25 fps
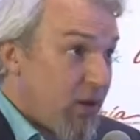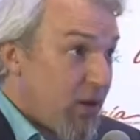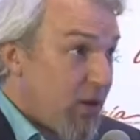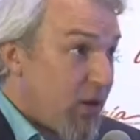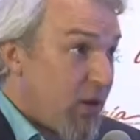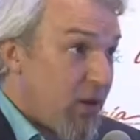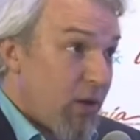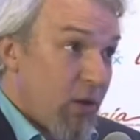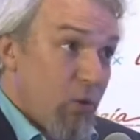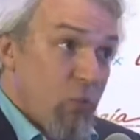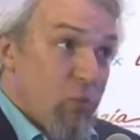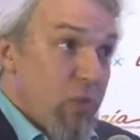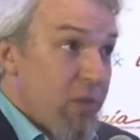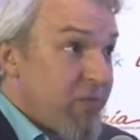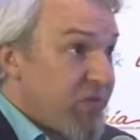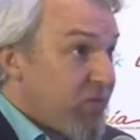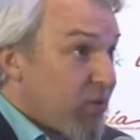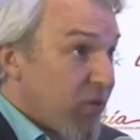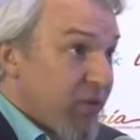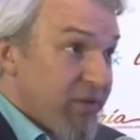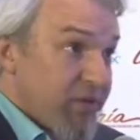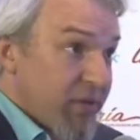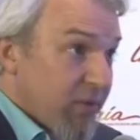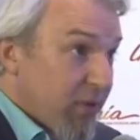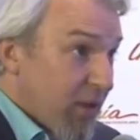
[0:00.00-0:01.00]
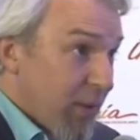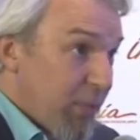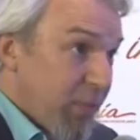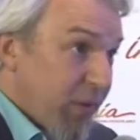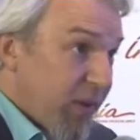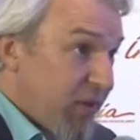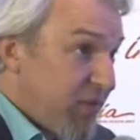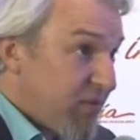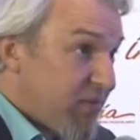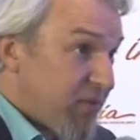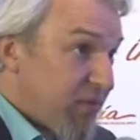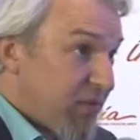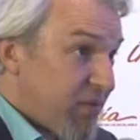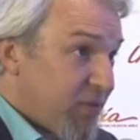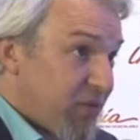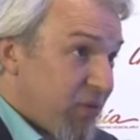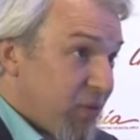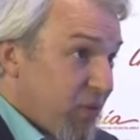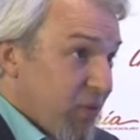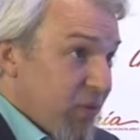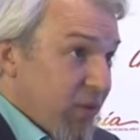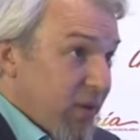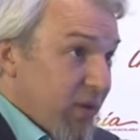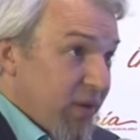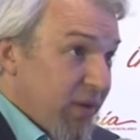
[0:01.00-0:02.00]
et, ou même sur les entreprises,
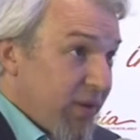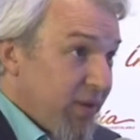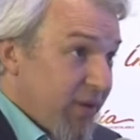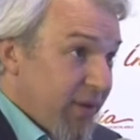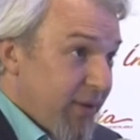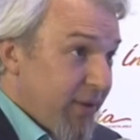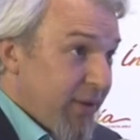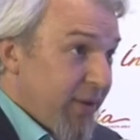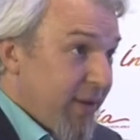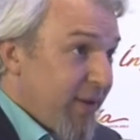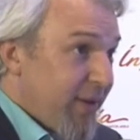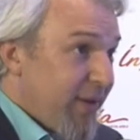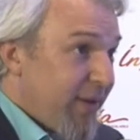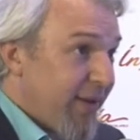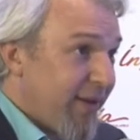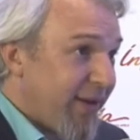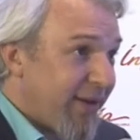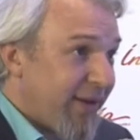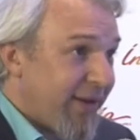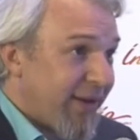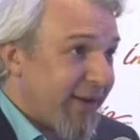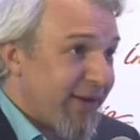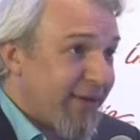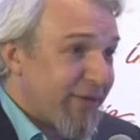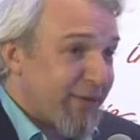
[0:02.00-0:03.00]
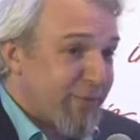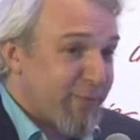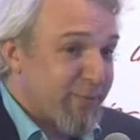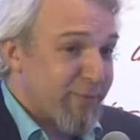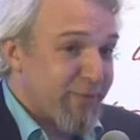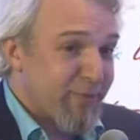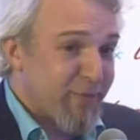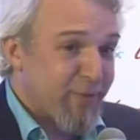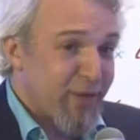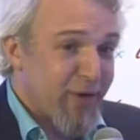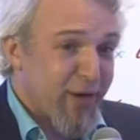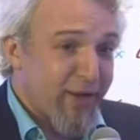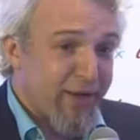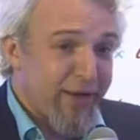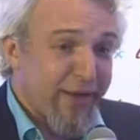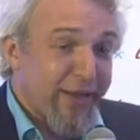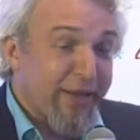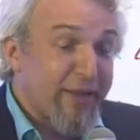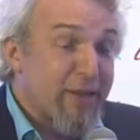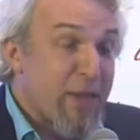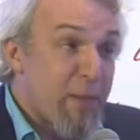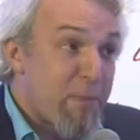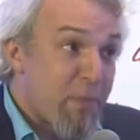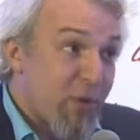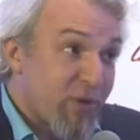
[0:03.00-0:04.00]
sur... Euh, et voilà, leur
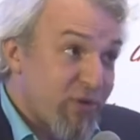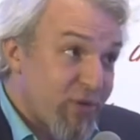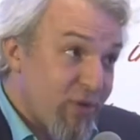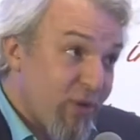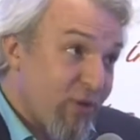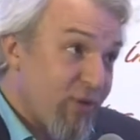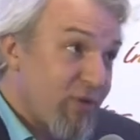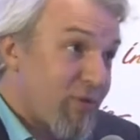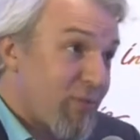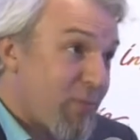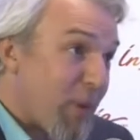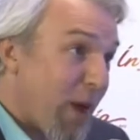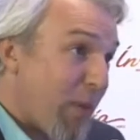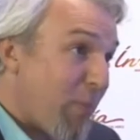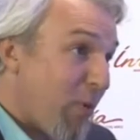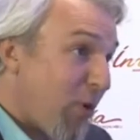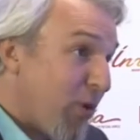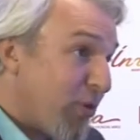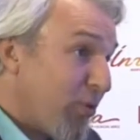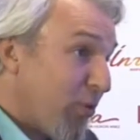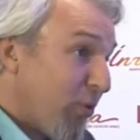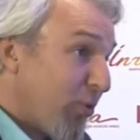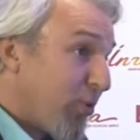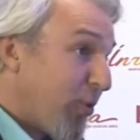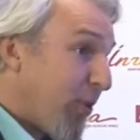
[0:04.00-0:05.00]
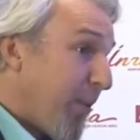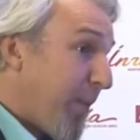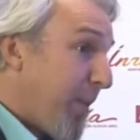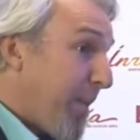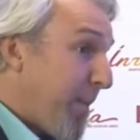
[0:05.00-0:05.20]
dépendance par rapport à d'autres.